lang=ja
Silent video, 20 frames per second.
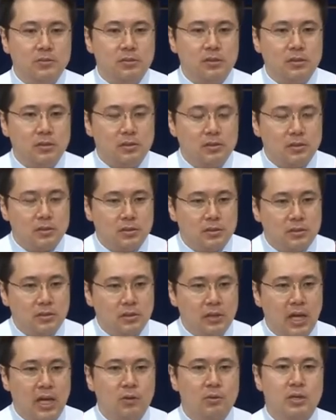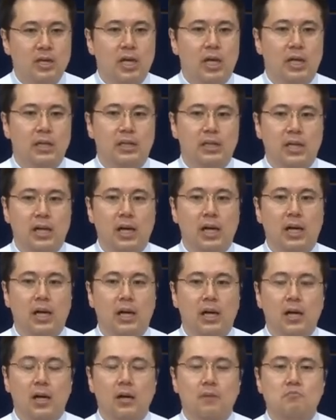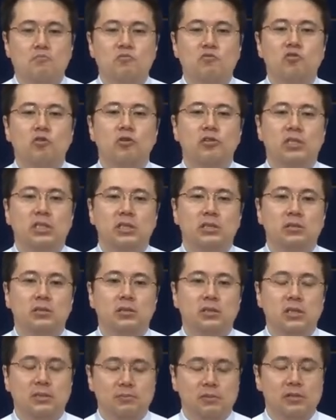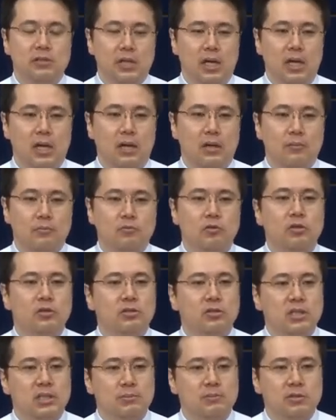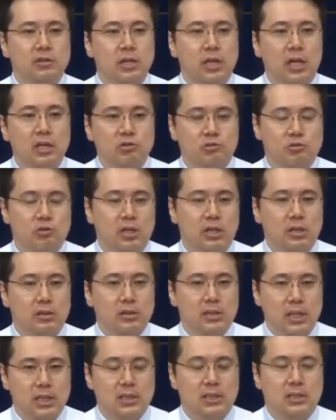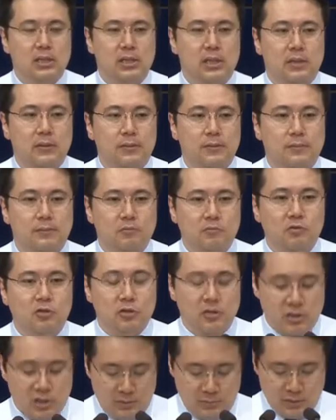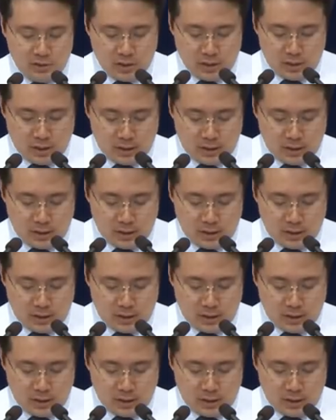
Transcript: 一番重要なのは種をまくことが重要なのではなく何をまくかが重要なんですね皆さ